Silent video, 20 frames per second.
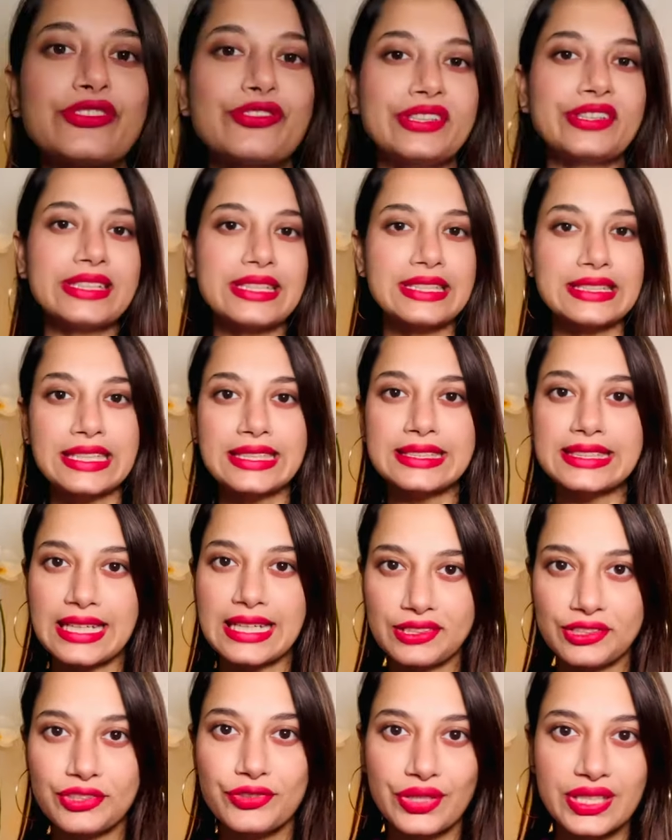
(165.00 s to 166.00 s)
থ্রিতে যে
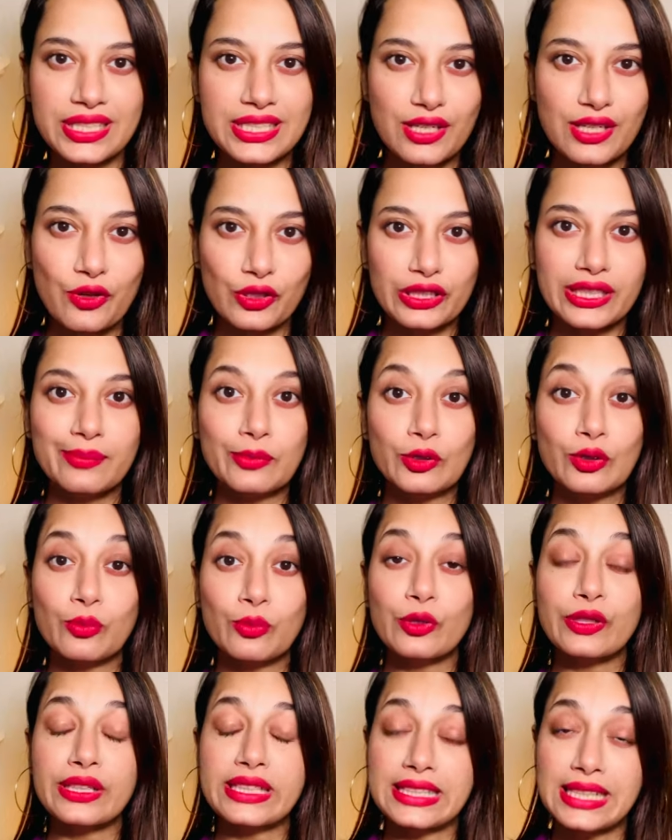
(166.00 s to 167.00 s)
সানস্ক্রিনটার কথা
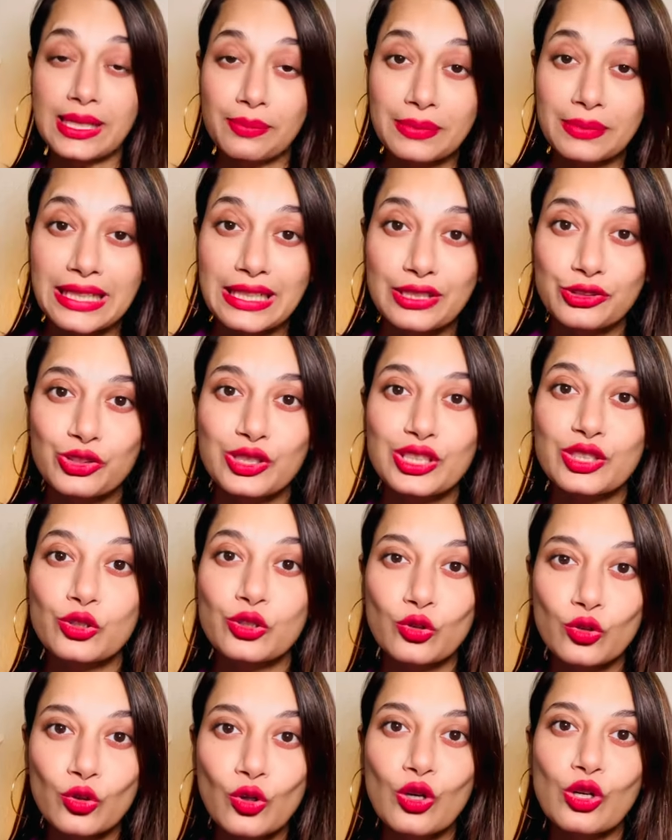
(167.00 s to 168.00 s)
বলবো এটা আপনারা যদি
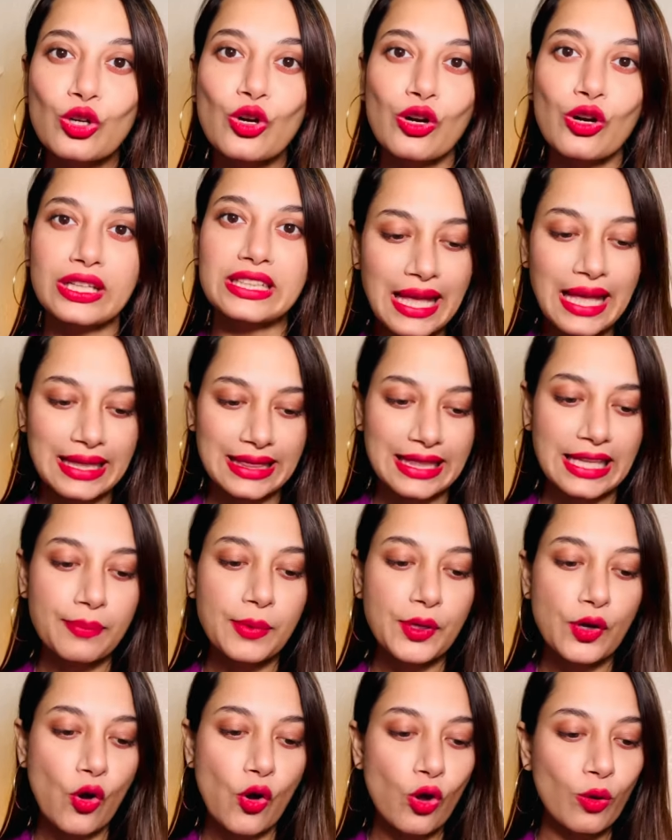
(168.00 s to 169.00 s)
গুগল করেন
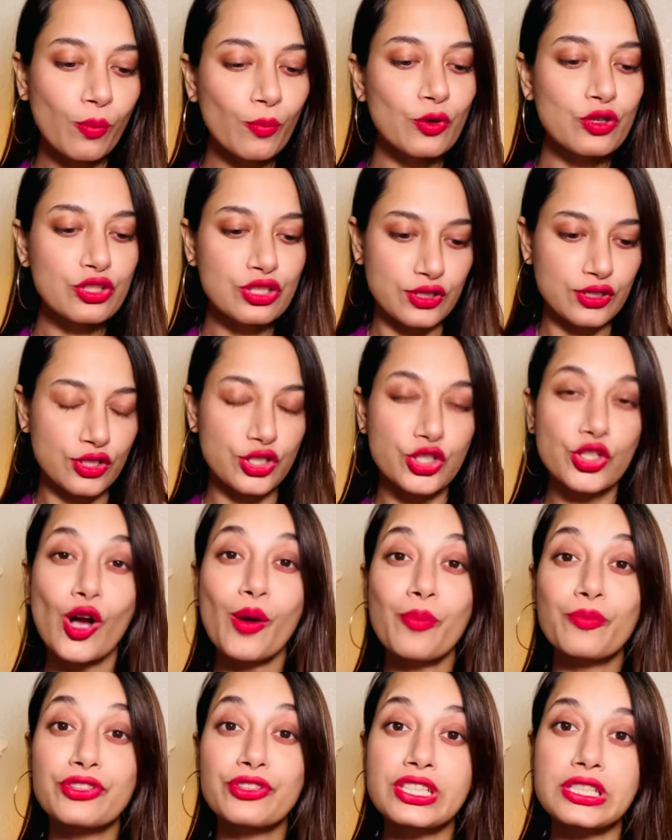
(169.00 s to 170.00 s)
দেখবেন অলমোস্ট
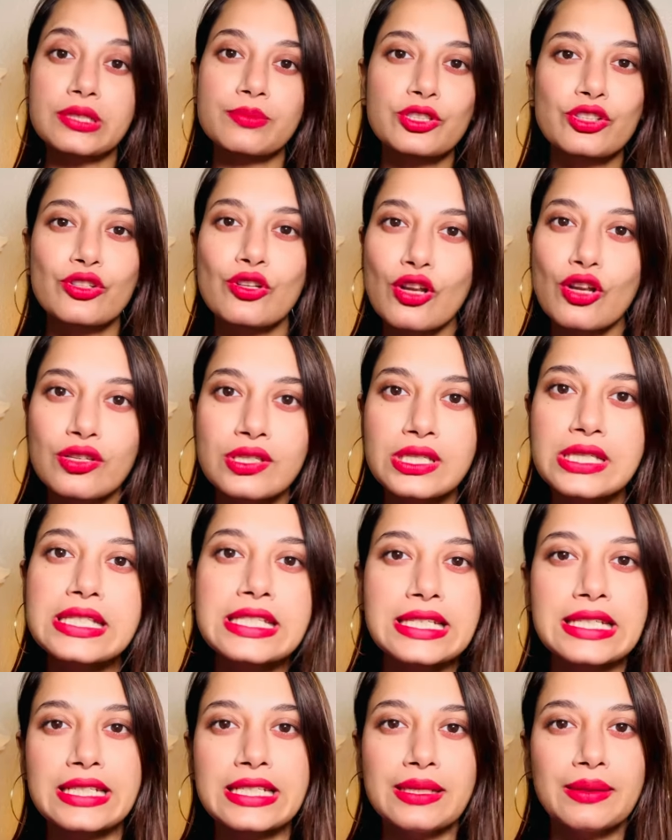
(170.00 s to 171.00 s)
সব
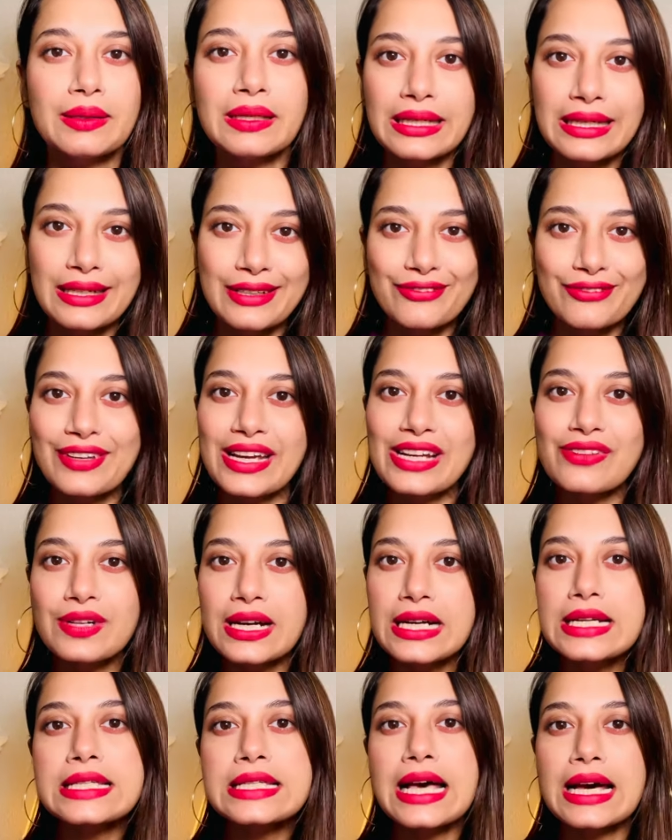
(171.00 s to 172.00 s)
ডার্মাটোলজিস্টেরই
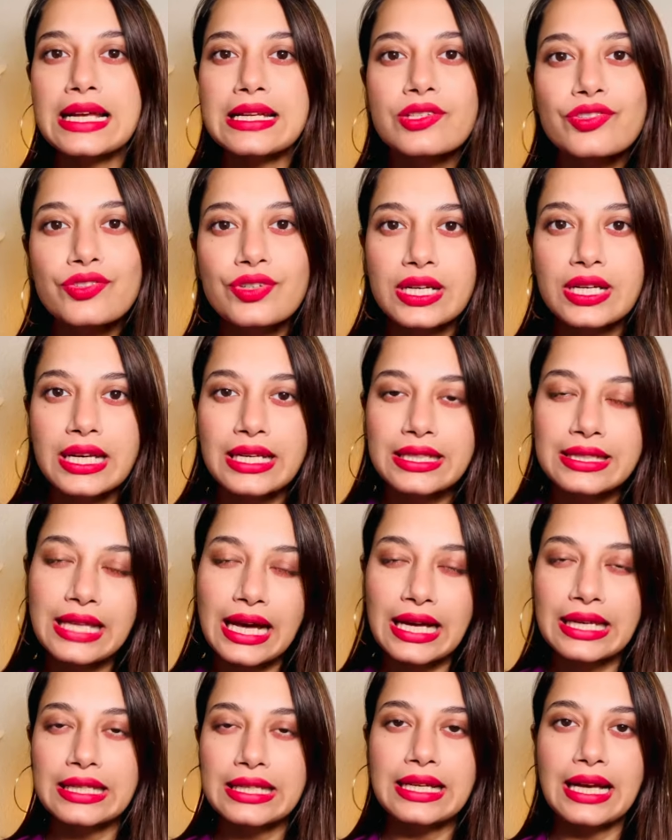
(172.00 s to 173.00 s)
ফেভারেট সানস্ক্রিনের
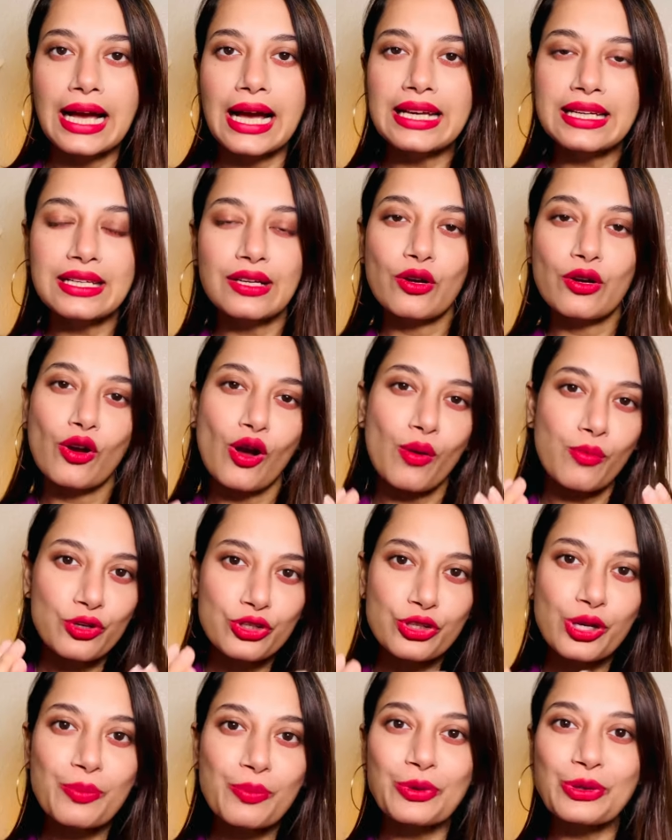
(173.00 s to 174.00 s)
তালিকায়
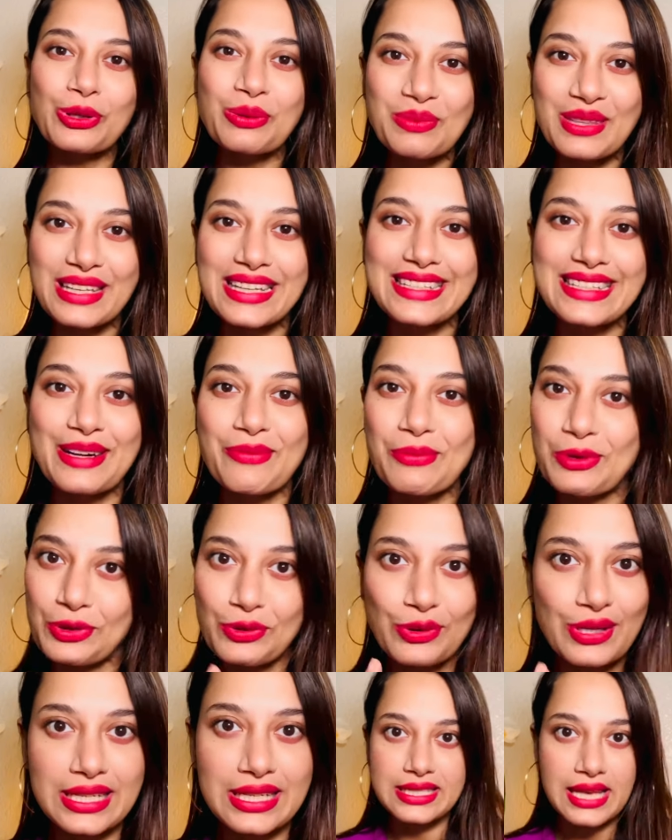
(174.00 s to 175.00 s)
অবশ্যই প্রথম তিনটার
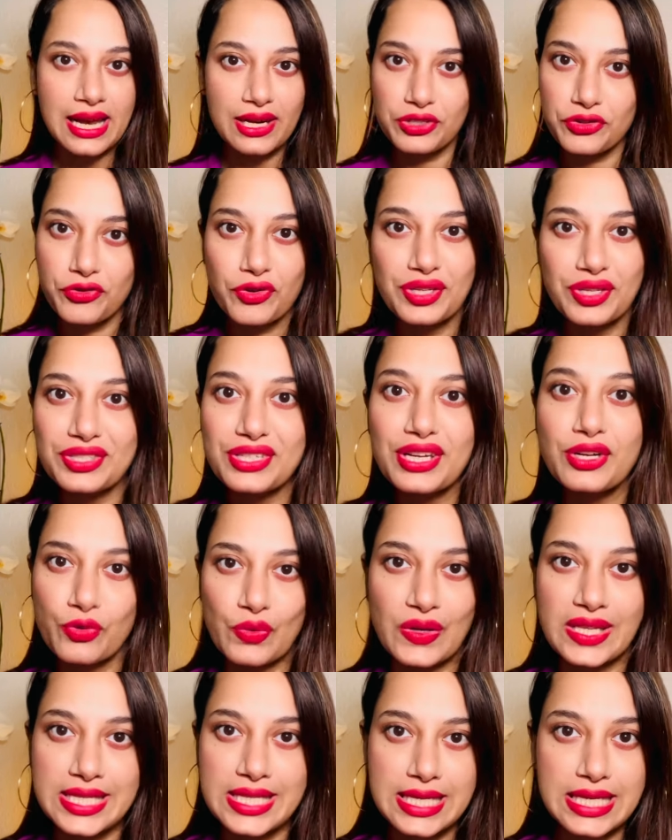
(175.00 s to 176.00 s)
ভিতরে এই সানস্ক্রিনটা
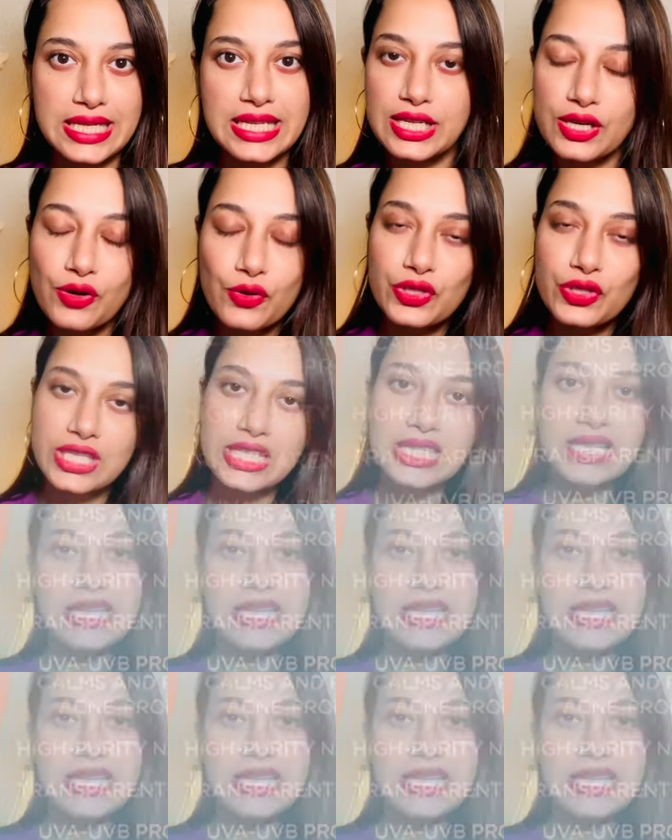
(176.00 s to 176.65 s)
রয়েছে সেটা হচ্ছে